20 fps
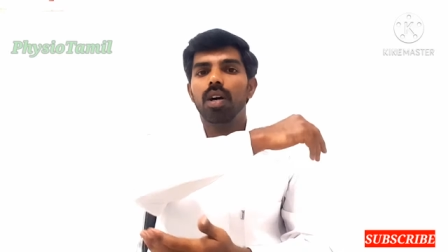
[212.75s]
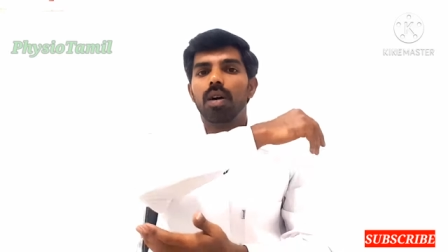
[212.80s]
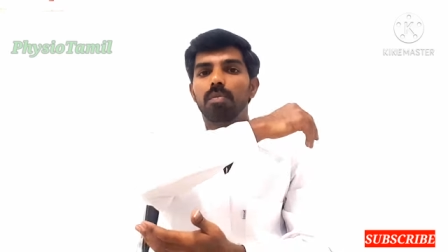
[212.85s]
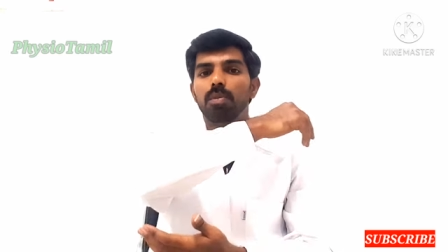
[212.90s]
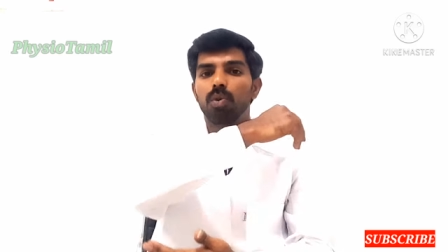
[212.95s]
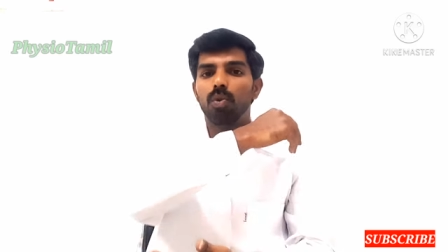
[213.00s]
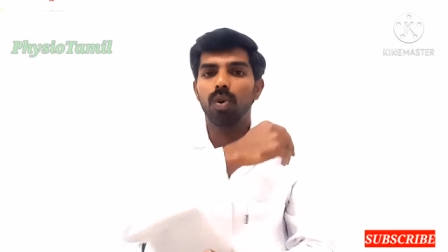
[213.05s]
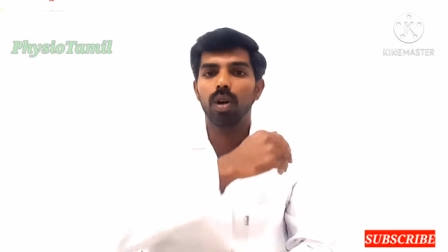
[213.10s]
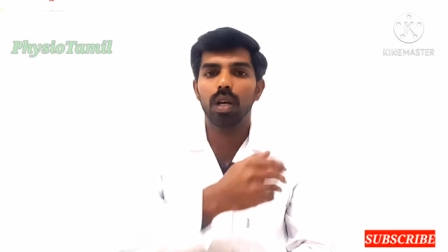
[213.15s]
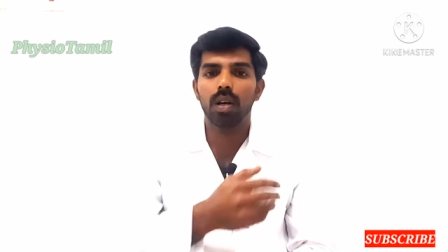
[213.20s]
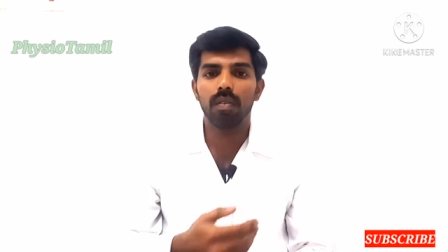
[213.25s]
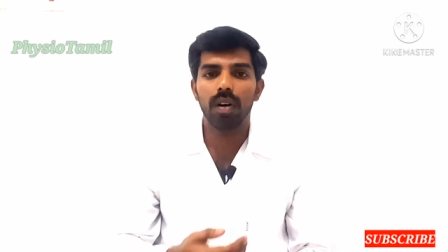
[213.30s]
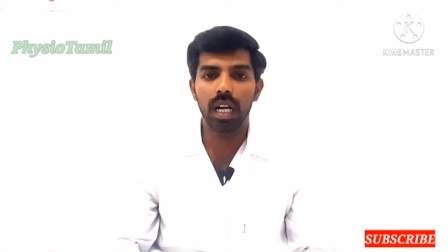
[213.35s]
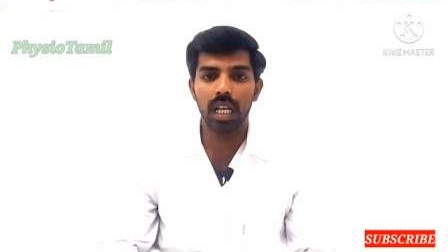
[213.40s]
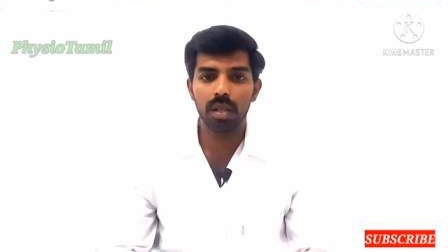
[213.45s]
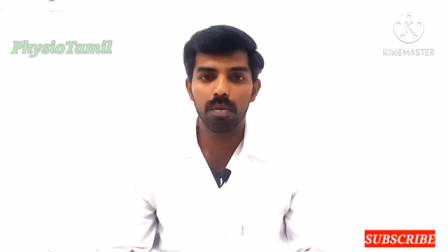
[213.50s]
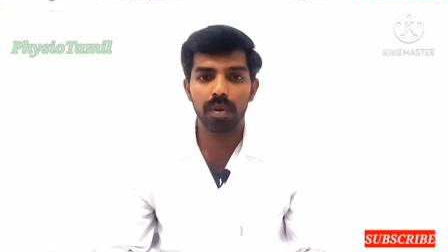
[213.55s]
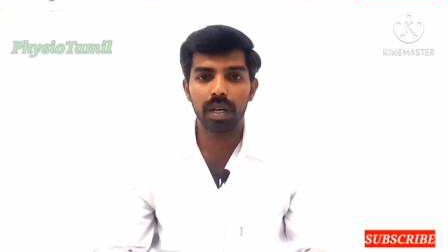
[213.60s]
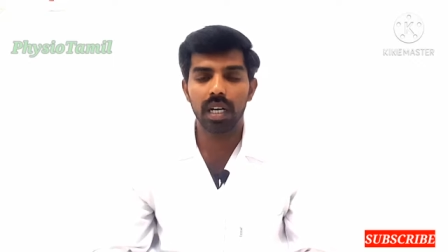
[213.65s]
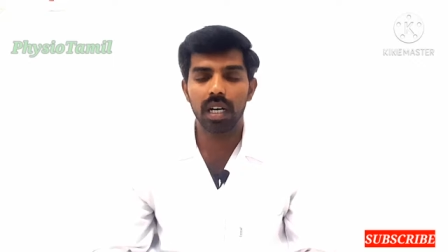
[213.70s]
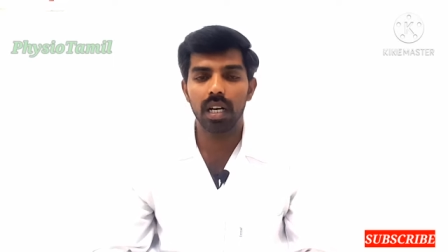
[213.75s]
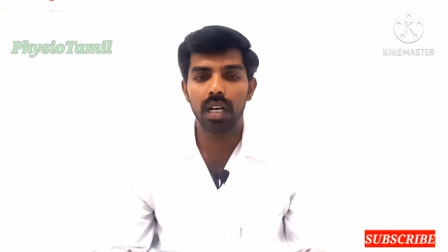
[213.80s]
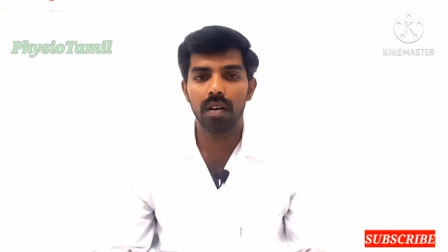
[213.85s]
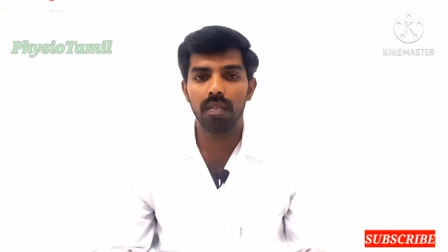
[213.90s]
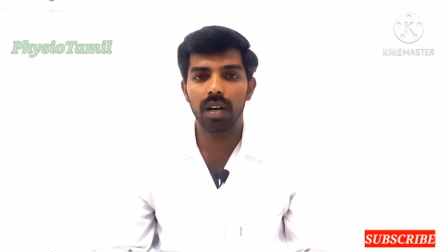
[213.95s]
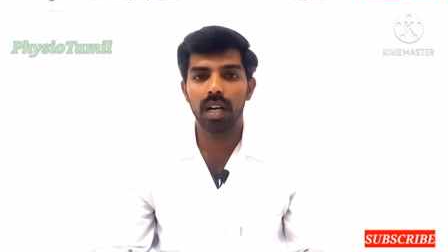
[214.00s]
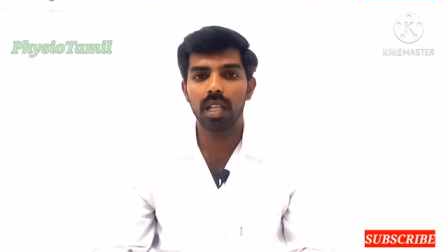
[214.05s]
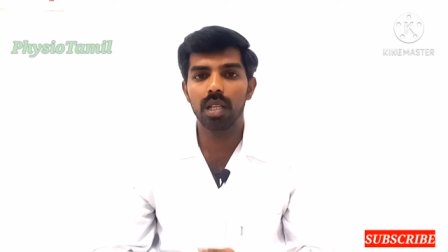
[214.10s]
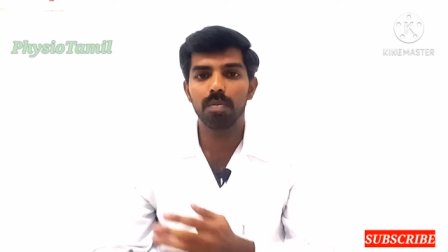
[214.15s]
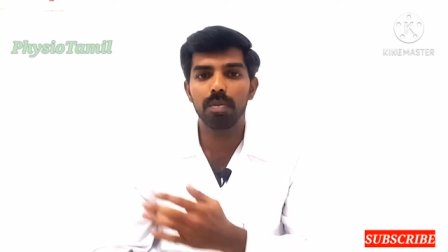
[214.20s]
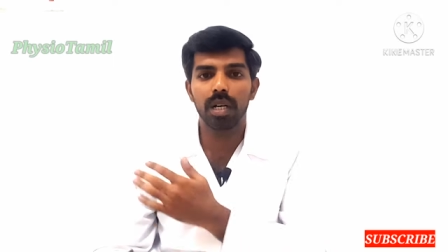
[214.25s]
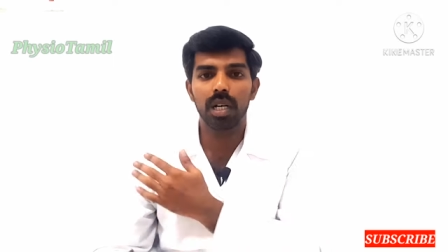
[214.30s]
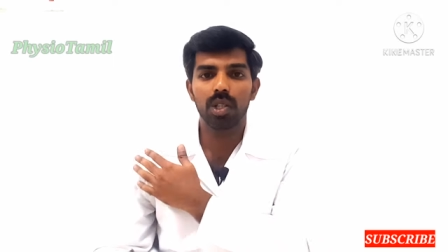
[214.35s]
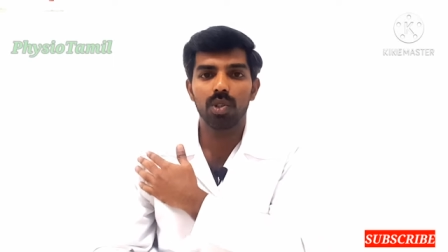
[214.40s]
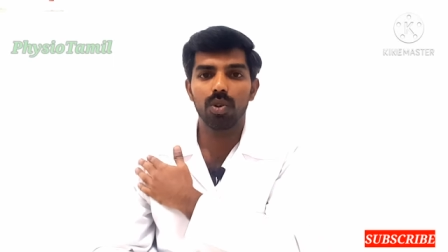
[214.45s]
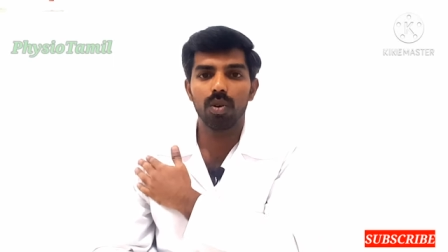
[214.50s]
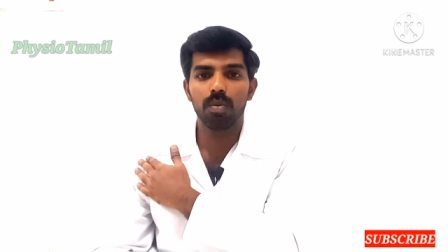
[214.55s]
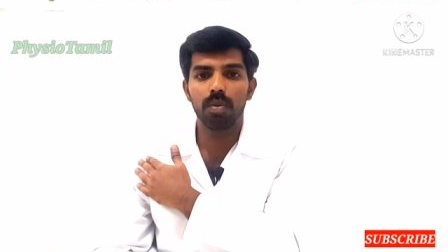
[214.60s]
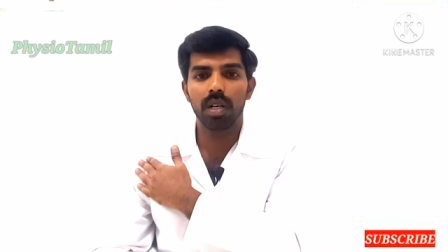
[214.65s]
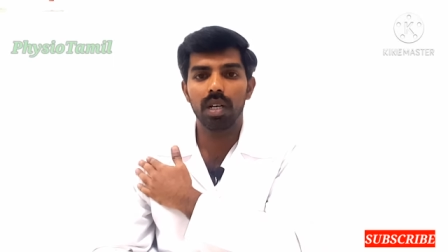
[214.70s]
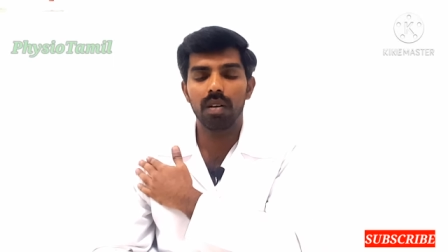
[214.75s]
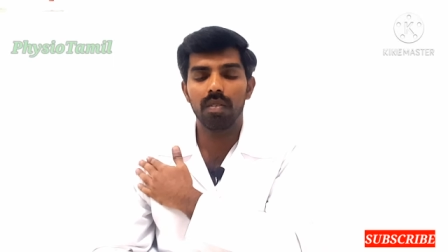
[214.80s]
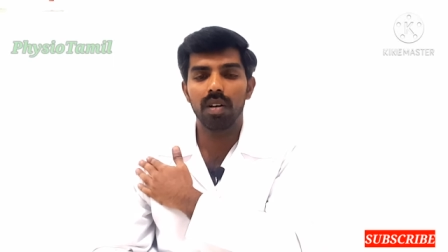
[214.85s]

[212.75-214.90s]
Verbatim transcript: இப்போ உங்களுக்கு வலது பக்க வலது பக்க தோல்